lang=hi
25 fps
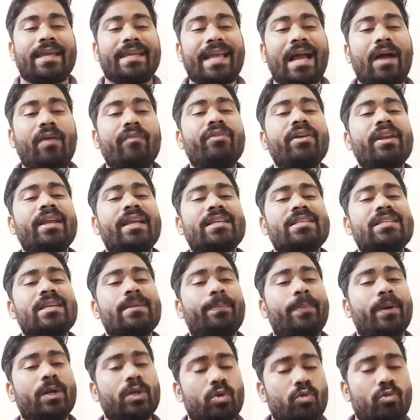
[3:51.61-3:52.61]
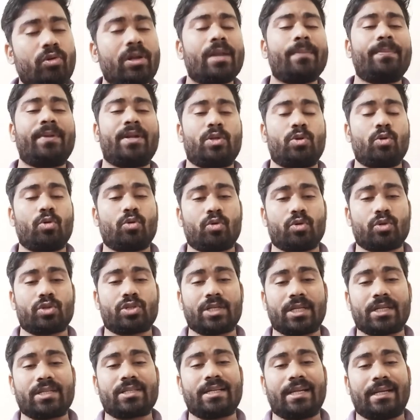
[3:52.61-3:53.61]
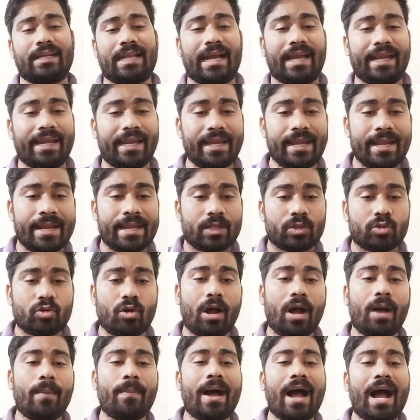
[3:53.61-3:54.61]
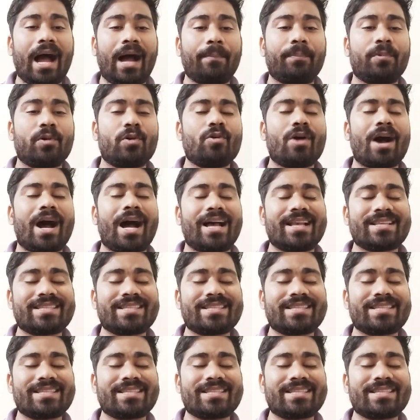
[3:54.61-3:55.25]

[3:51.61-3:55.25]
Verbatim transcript: या फिर किसी पर्टिकुलर वीडियो को सर्च करना है है तो अब आपको